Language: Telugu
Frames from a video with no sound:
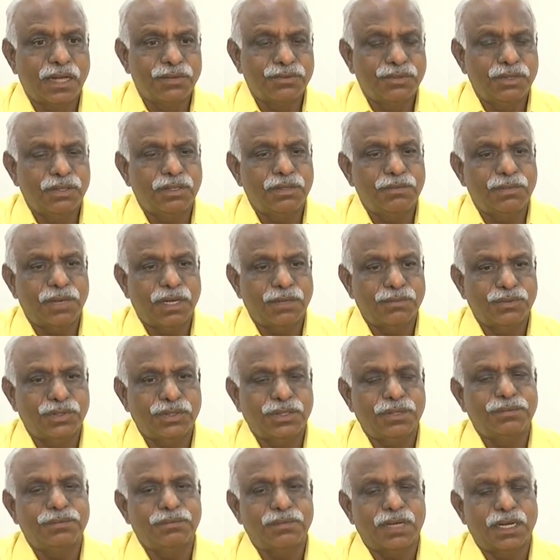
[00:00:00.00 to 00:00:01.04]
అందులో మా
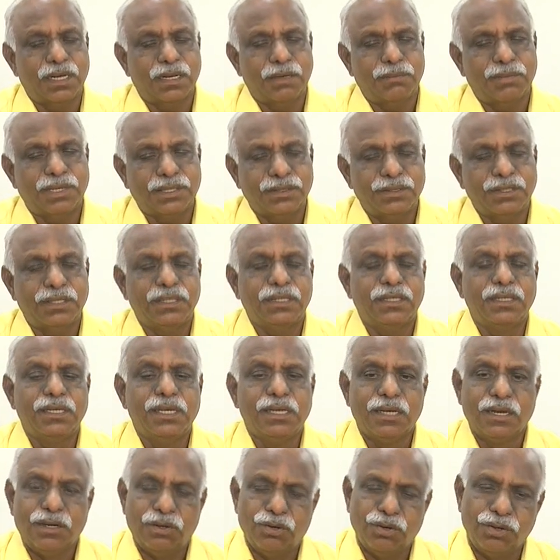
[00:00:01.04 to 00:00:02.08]
ముఖ్య మా మంత్రి
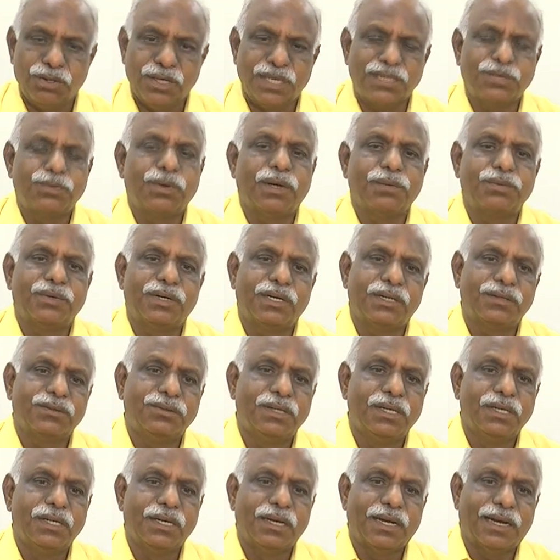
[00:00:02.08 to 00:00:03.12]
లోకేష్ బాబు గారు
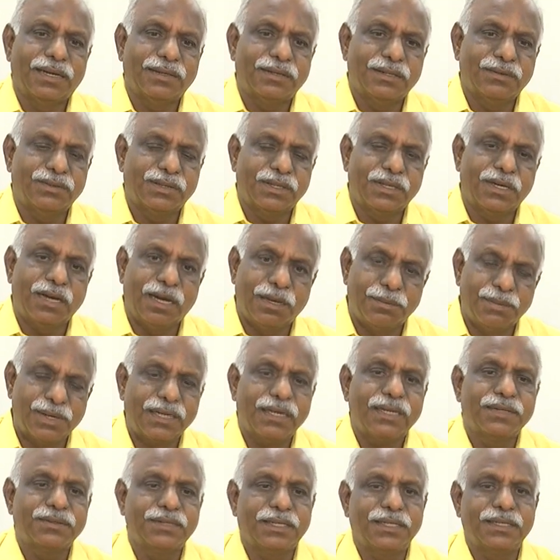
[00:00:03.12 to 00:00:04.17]
అదేవిధంగా
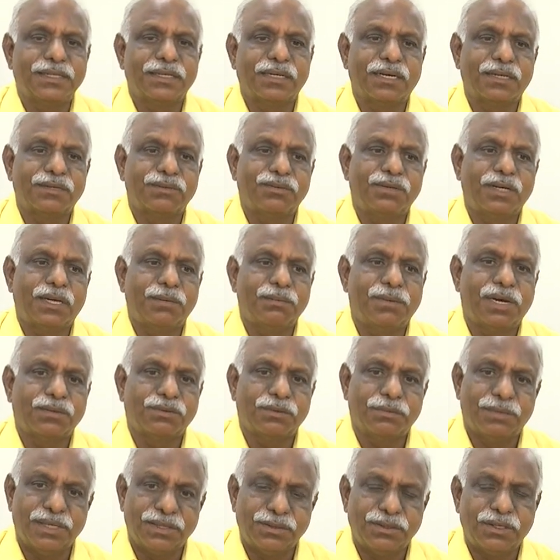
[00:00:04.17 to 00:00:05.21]
అమర్నాథ్ రెడ్డి గారు కూడా
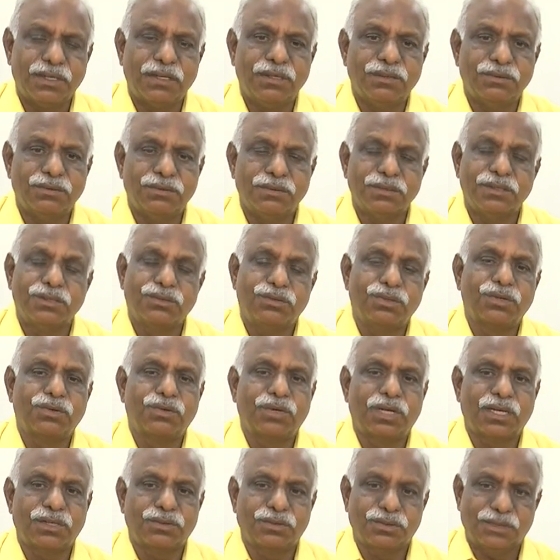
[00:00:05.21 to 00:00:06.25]
మాకు మంత్రులు ఇద్దరు
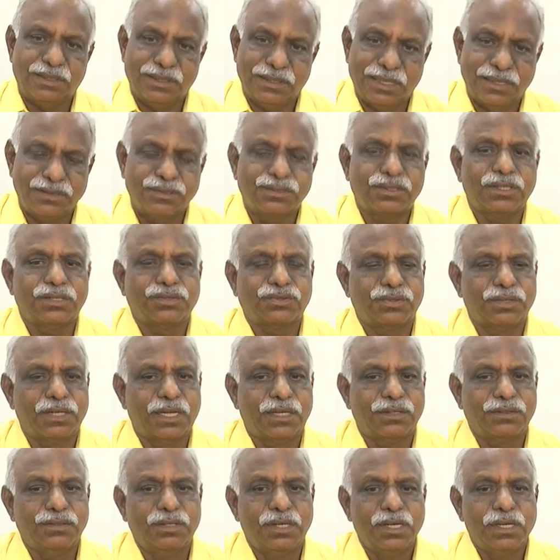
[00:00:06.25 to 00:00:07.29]
కూడా కొంత యంగ్స్టర్స్
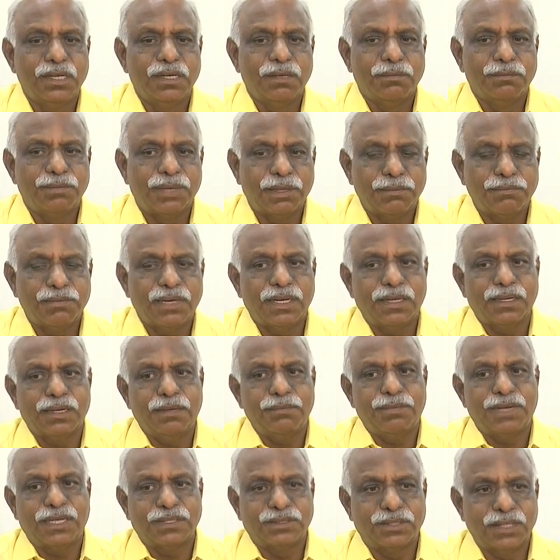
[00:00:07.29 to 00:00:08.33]
ఉన్నారు బ్రహ్మాండంగా
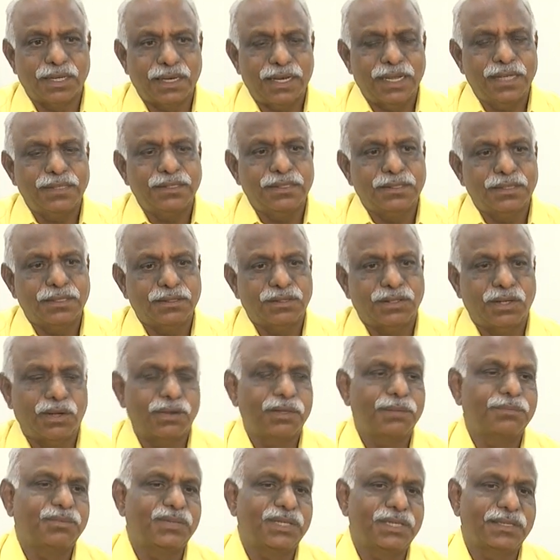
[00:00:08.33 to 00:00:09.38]
మా జిల్లాని నేను
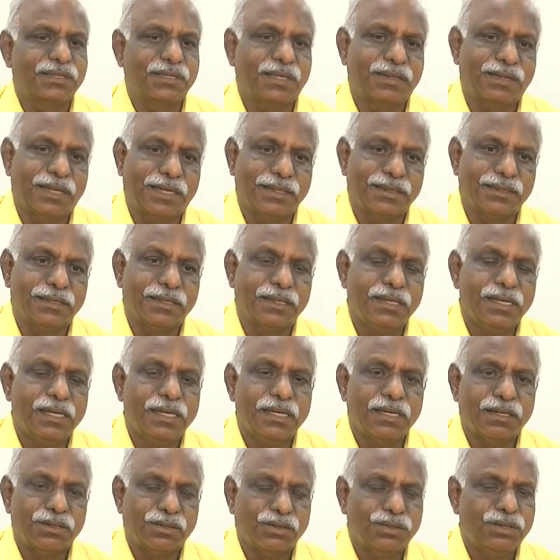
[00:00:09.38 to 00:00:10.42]
డెవలప్ చేసేదానికి
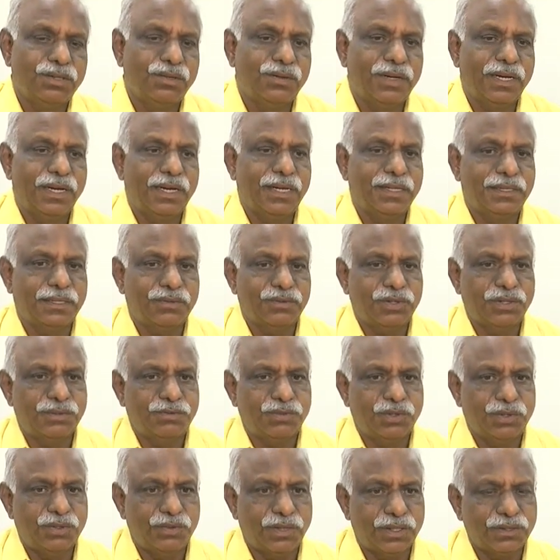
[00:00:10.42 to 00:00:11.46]
రెండు వేల ఇరవై
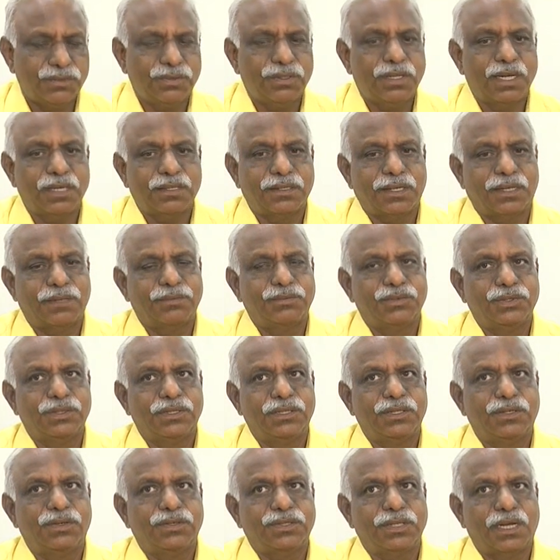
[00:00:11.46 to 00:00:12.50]
మూడు వరకు నాకు టర్మ్
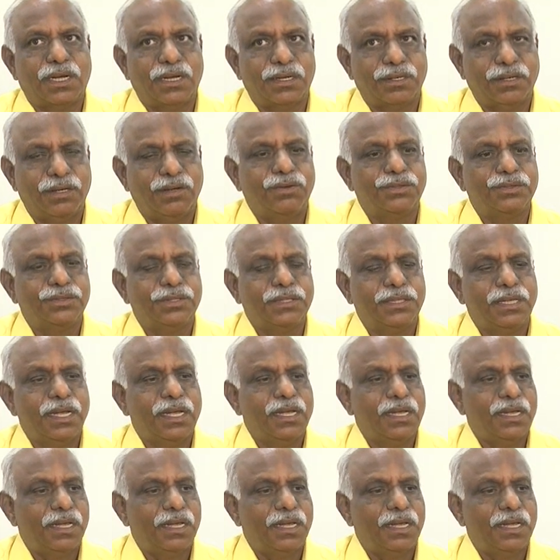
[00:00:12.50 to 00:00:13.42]
ఉంది ఈరోజు ఆరేండ్లు ఉంది